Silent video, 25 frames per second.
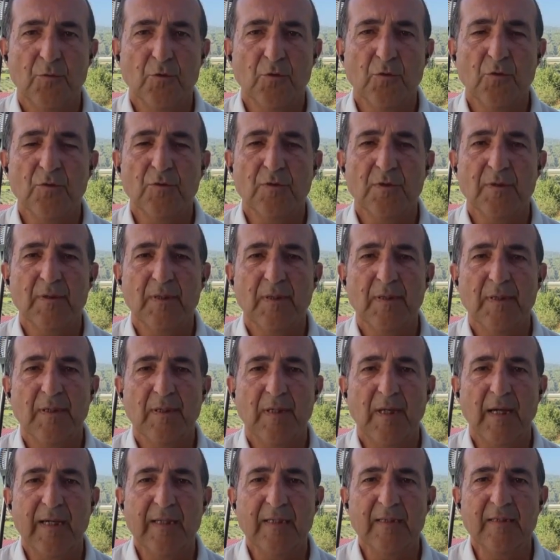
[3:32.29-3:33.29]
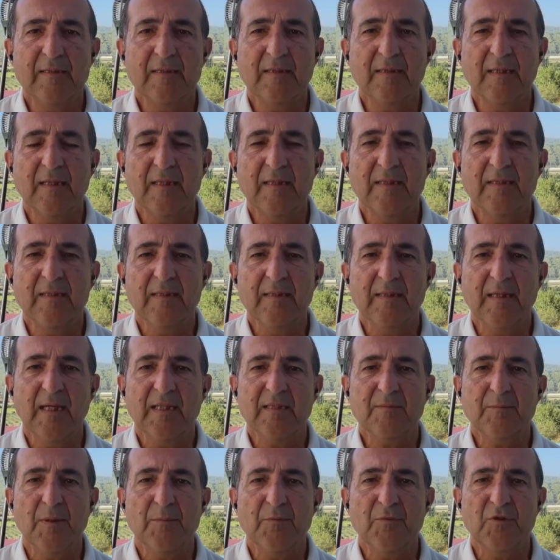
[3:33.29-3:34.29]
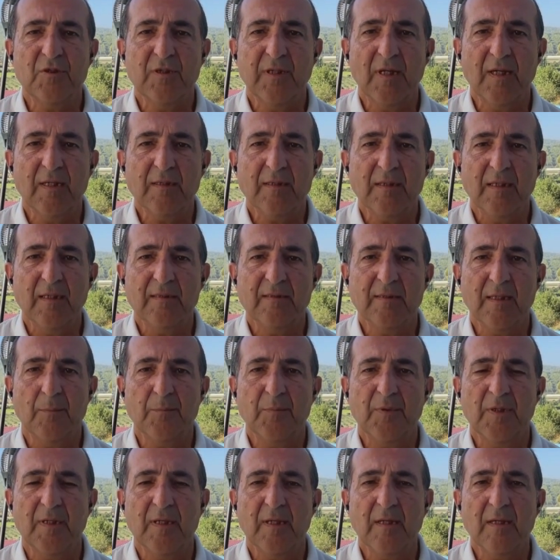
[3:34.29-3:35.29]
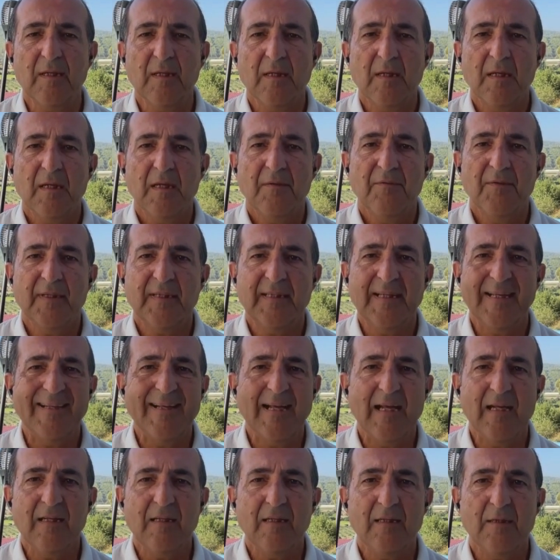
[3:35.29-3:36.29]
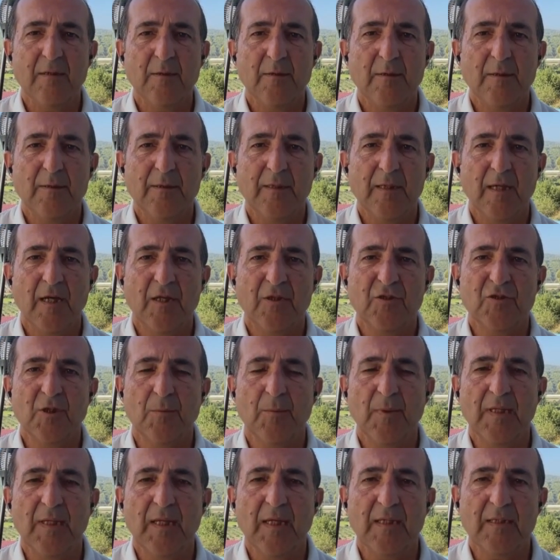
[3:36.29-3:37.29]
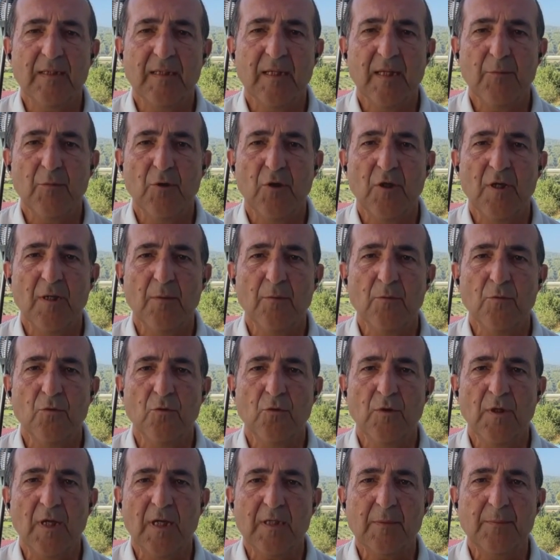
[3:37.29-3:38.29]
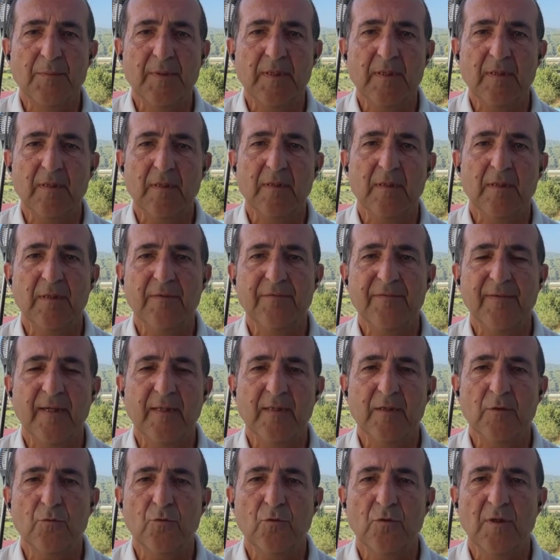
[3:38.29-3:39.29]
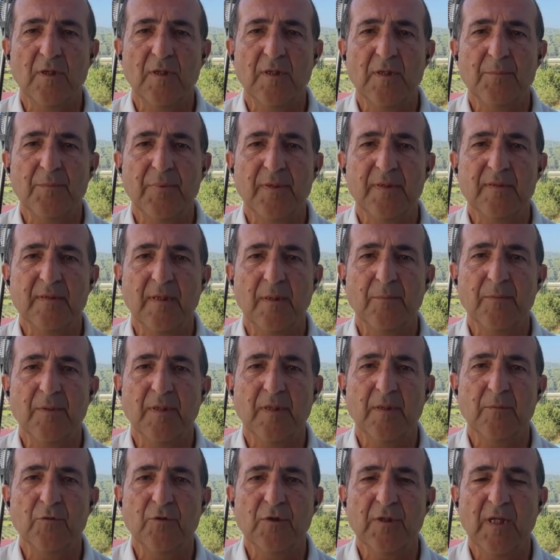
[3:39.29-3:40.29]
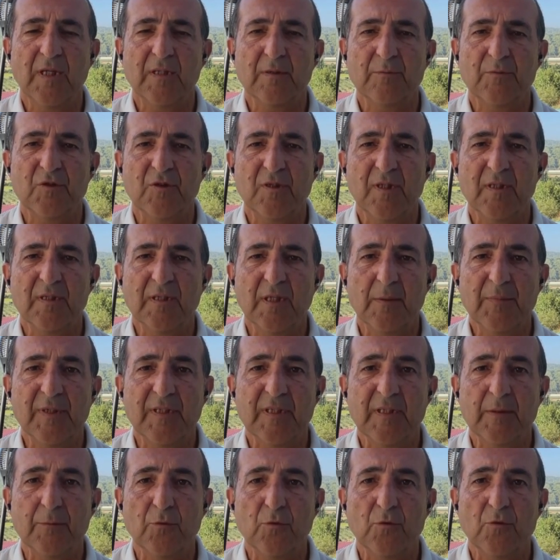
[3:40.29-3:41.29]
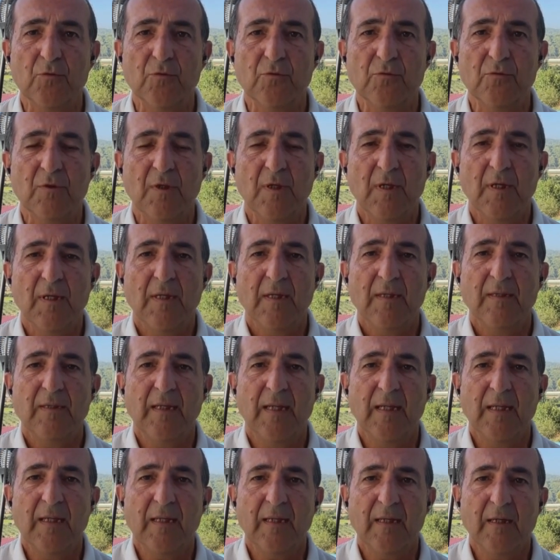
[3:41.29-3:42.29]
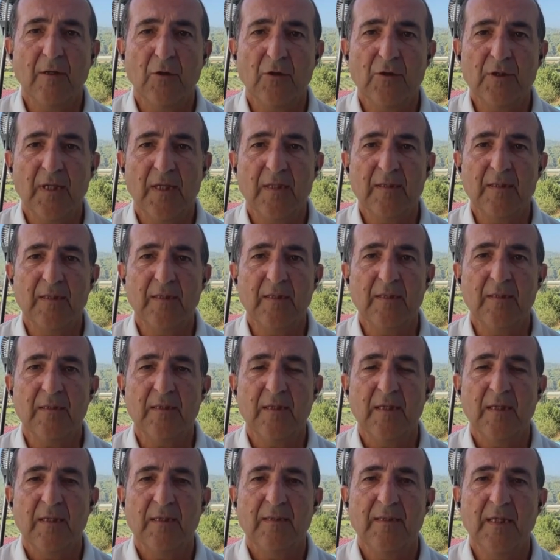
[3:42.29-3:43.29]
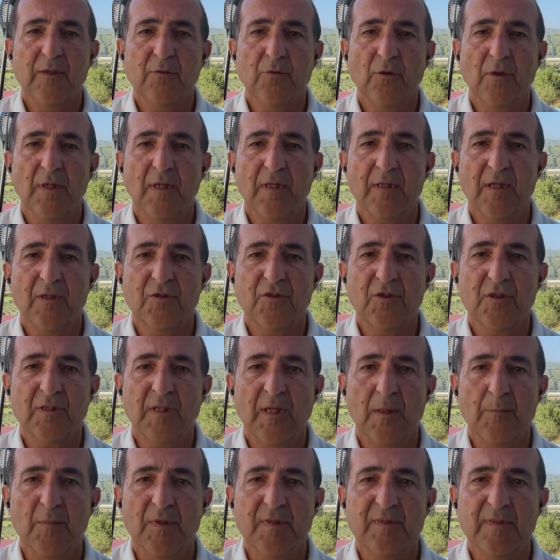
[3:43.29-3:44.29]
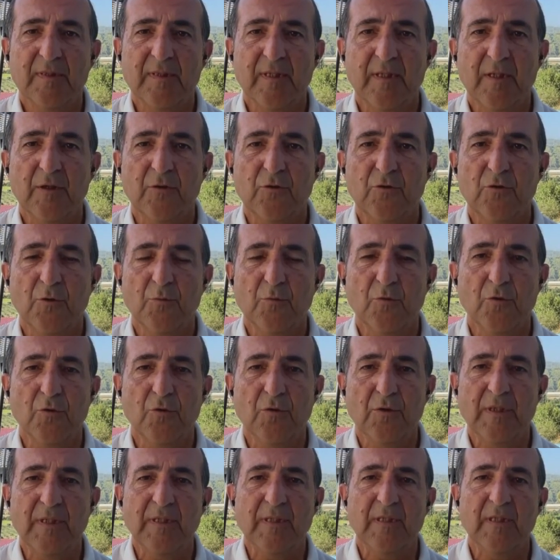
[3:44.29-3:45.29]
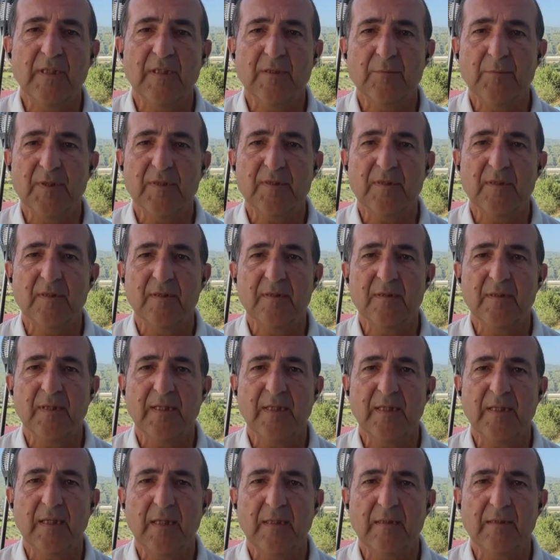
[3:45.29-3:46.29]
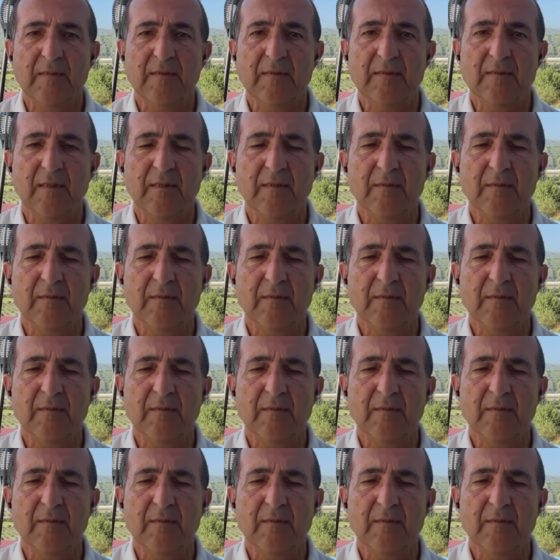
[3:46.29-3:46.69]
Bunun ayrıntılarını yazmamışlar hesaplara ve genel harcamalar diye böyle muğlak bir ifade kullanıp hesaplara bunu yazmışlar. Tabii ki bunun nelere ödendiğinin net olarak açıklanması gerekiyor. Bu İngiliz basınında yer aldı.